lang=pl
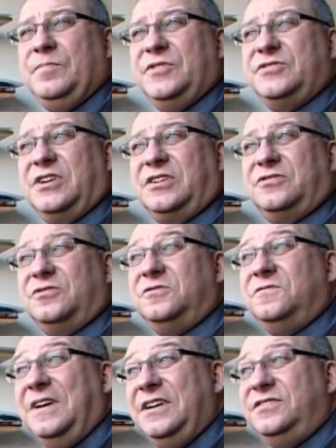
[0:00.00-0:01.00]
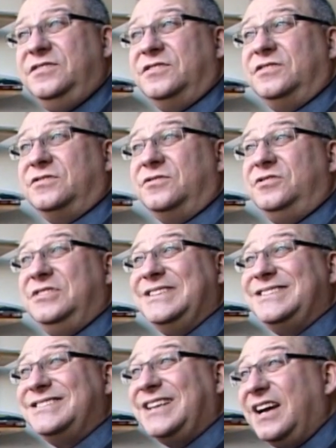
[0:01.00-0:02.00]
że ktoś wejdzie, że coś się
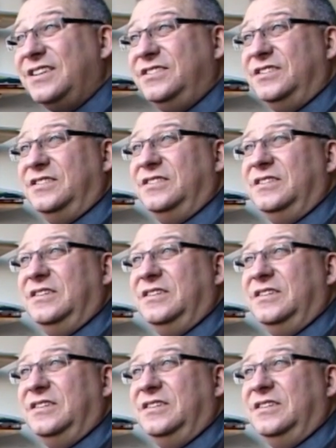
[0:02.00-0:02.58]
stanie,